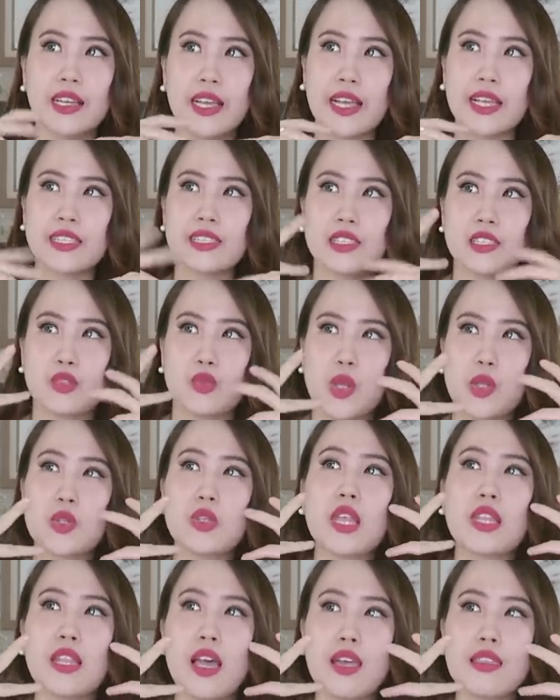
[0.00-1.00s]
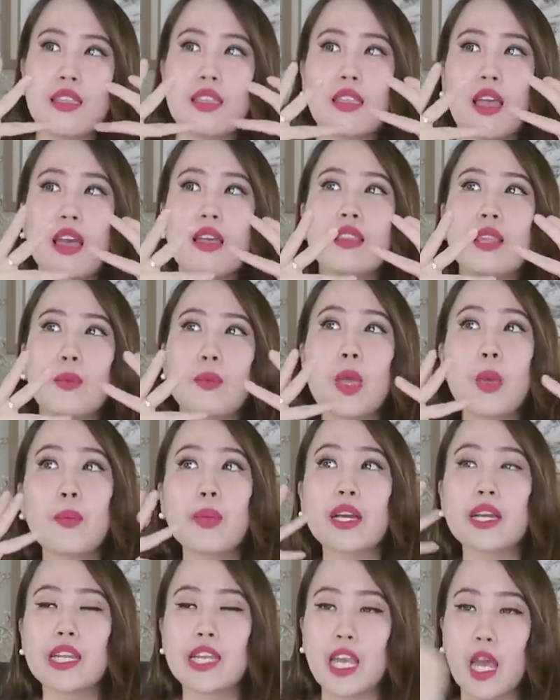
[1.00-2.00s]
kayak sesuatu tantangan-tantangan tapi yang
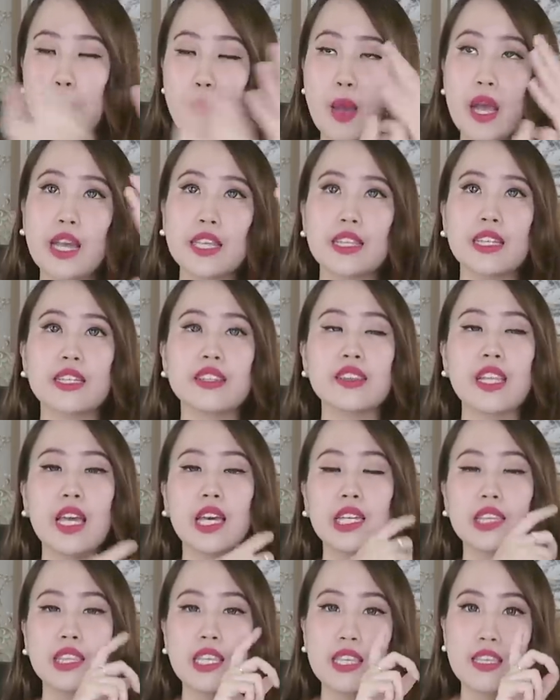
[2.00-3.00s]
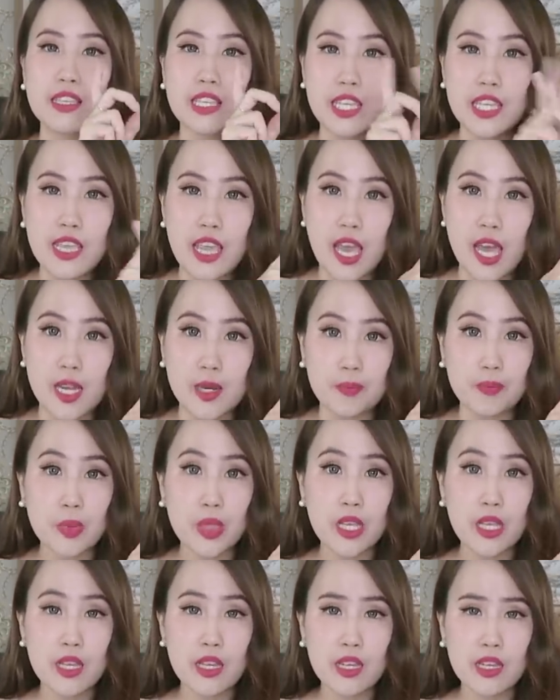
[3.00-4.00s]
mengerikan banget entah ketinggian
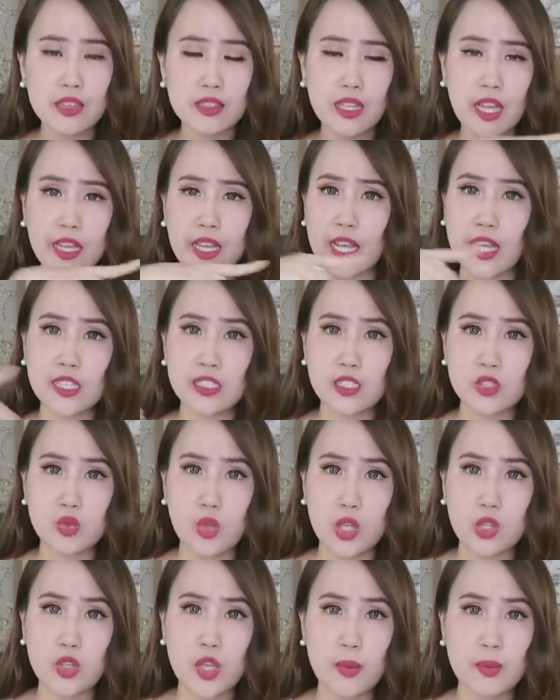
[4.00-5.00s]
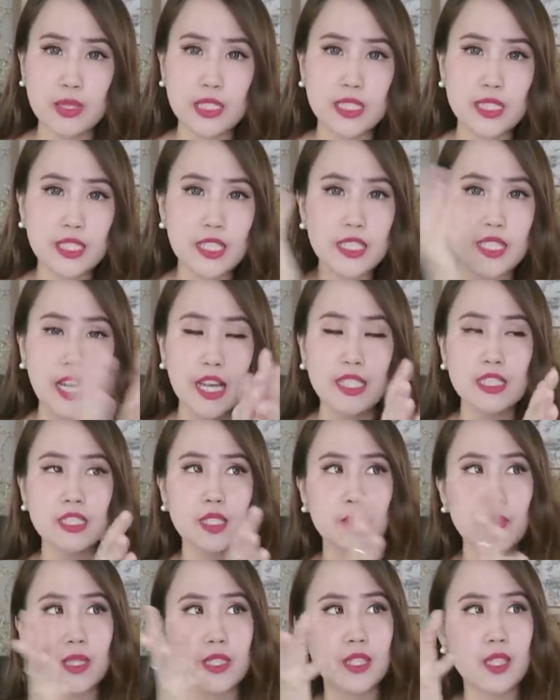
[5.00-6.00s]
entah kayak sesuatu yang menjijikan
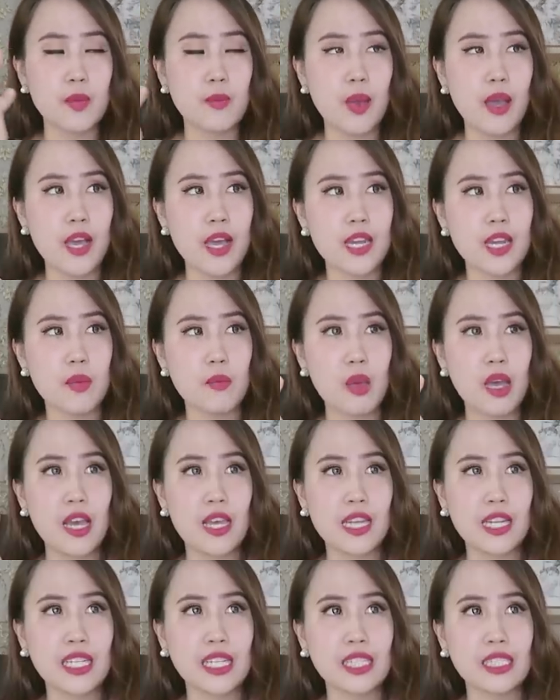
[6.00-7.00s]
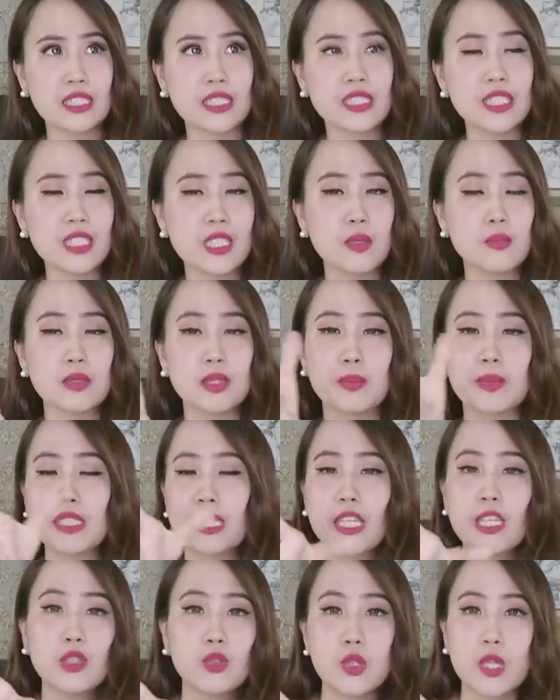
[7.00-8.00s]
seperti makanan-makanan yang serem
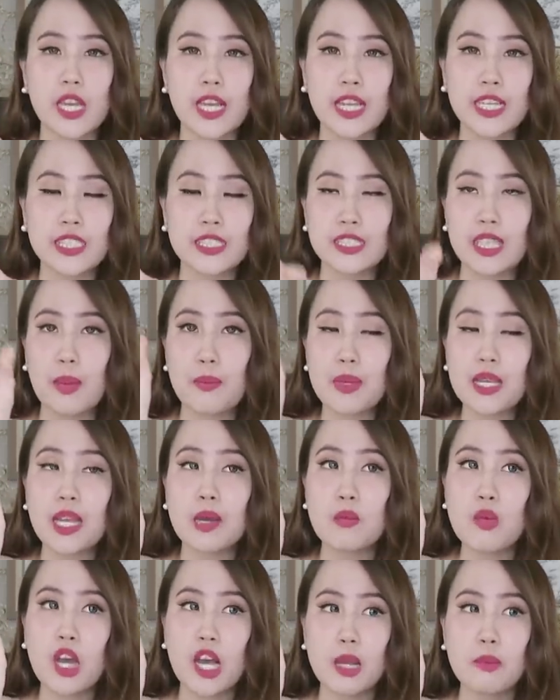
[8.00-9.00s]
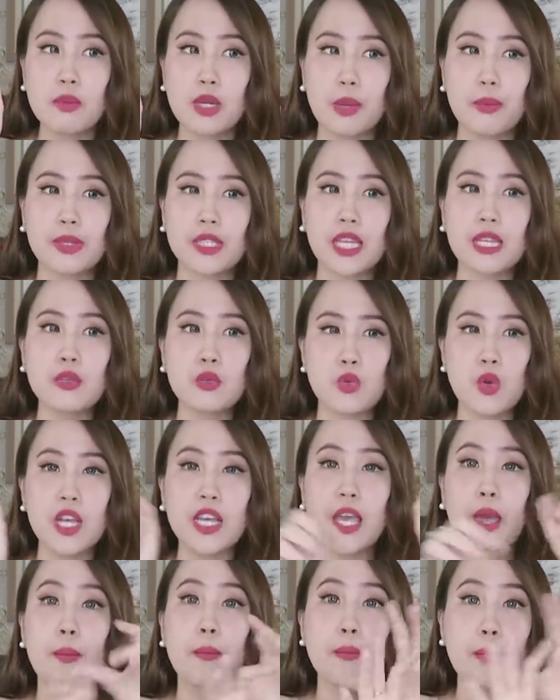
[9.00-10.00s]
seperti itu deh guys tapi kamu akan mendapatkan
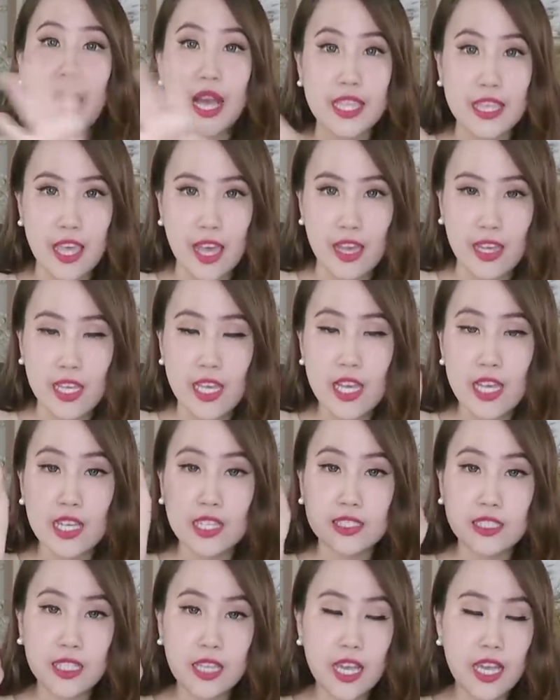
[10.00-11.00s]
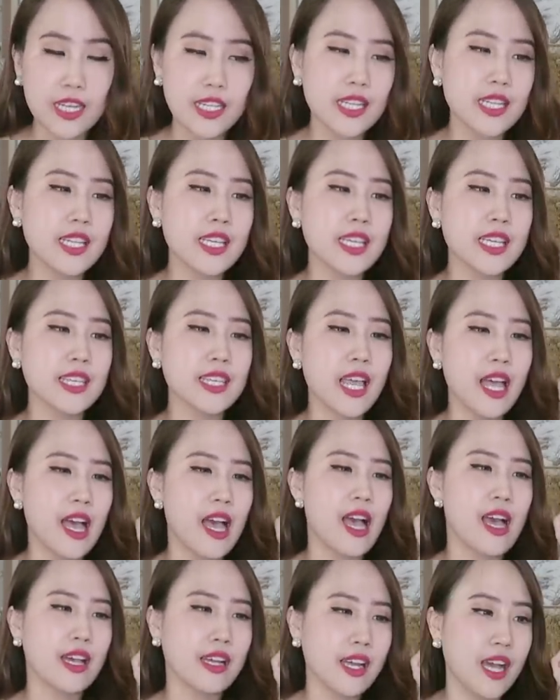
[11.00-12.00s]
uang yang banyak jadi hari ini
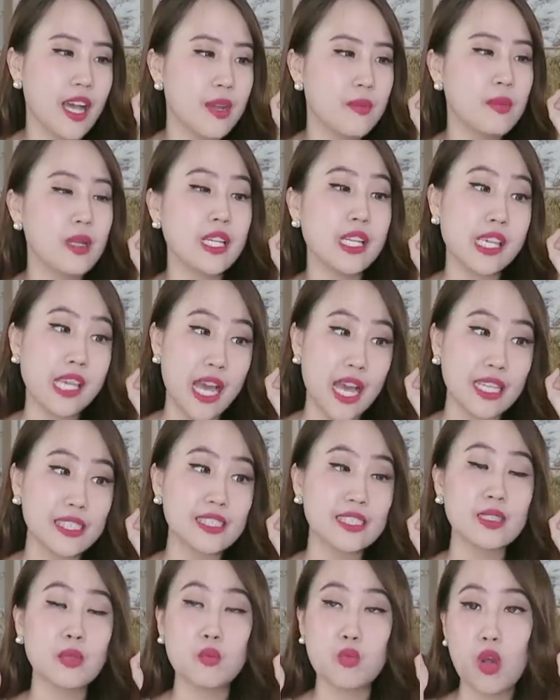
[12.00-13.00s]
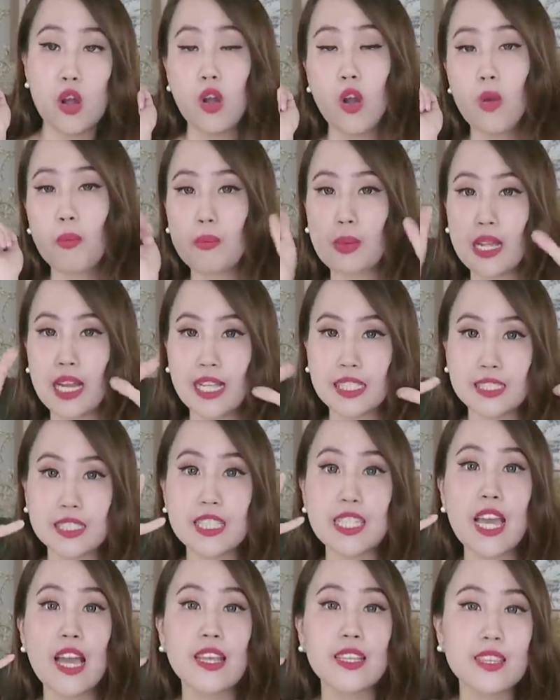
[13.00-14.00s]
kita akan melihat semua
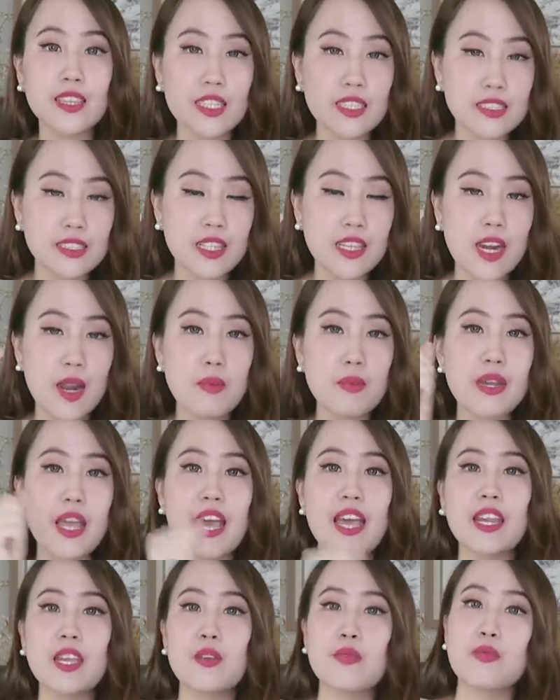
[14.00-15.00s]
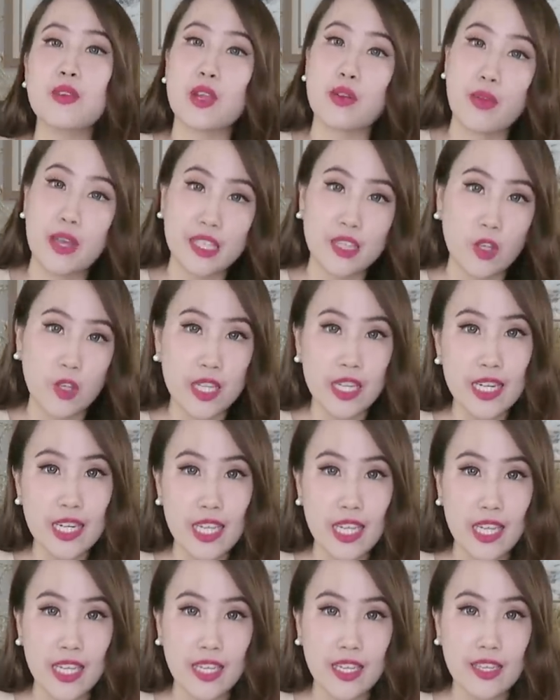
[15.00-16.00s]
kompilasi yang terseram dari Fear Factor
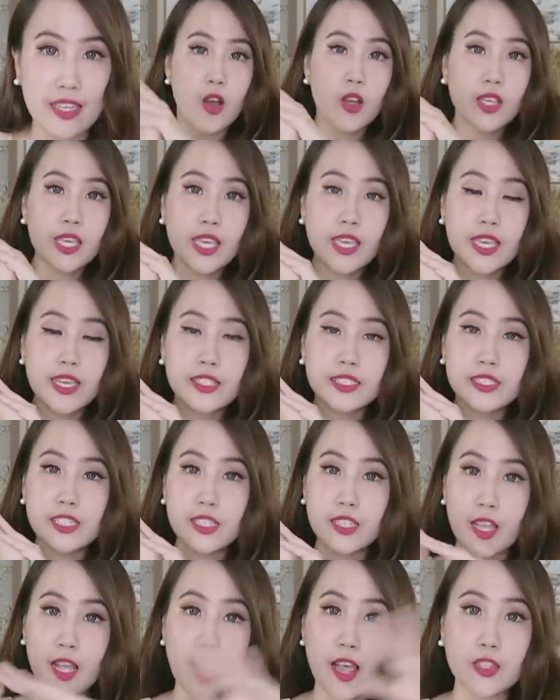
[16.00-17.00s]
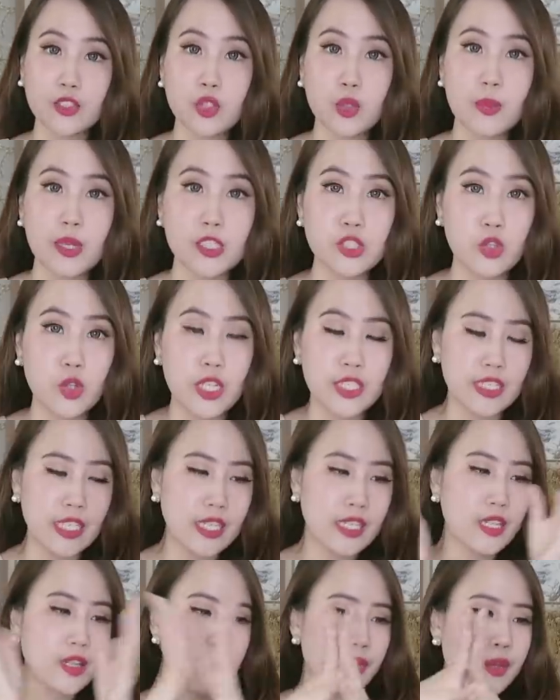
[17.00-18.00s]
ini Oke okay guys, kita langsung masuk
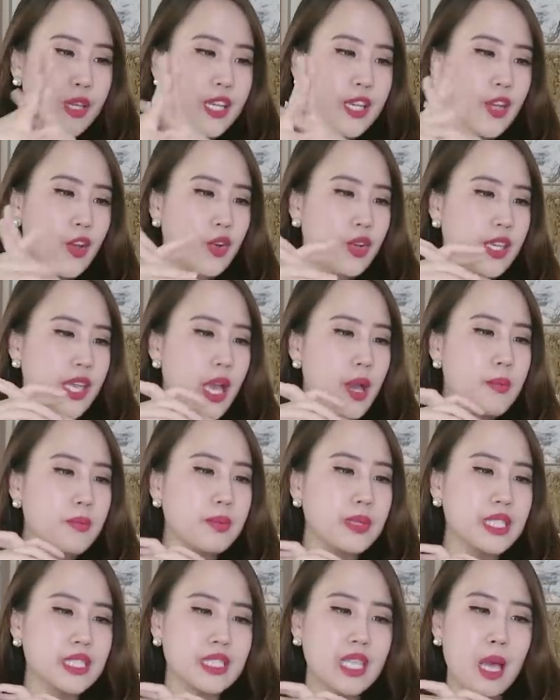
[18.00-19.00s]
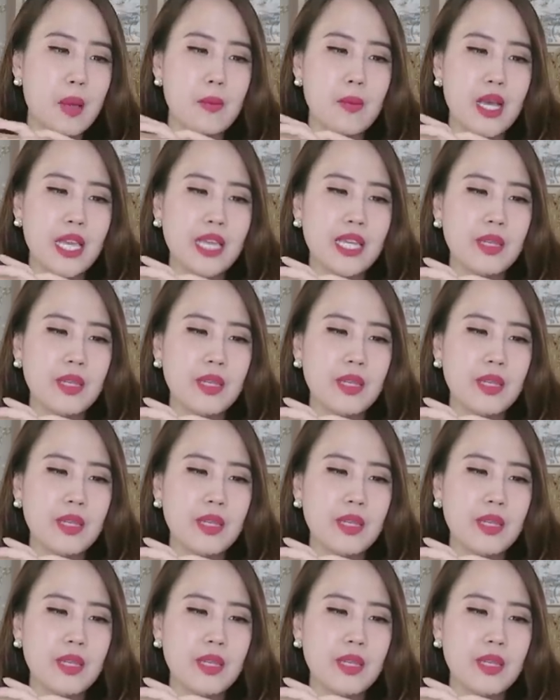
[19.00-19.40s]
aja ke video yang pertama.